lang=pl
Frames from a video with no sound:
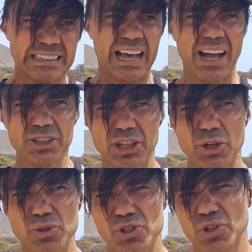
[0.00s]
ani tego
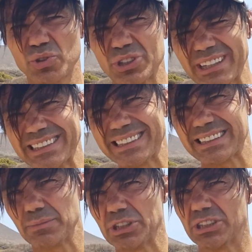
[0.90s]
rozciągnąć, ani nic z
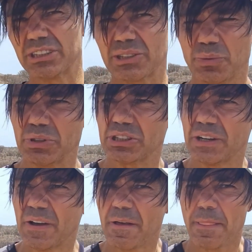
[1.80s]
tym nie idzie zrobić,
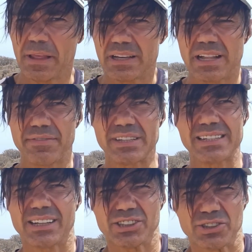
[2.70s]
nawet
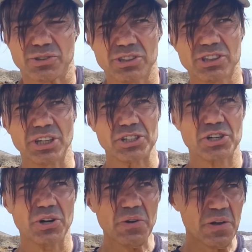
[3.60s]
stać dosyć
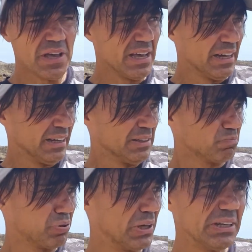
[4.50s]
ciężko
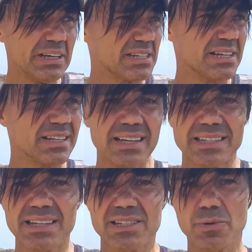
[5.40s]
nic, nic,
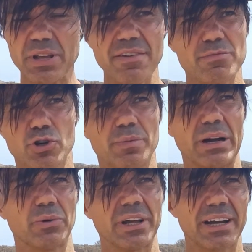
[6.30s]
nic nie zrobię, nie wiem czego brakuje.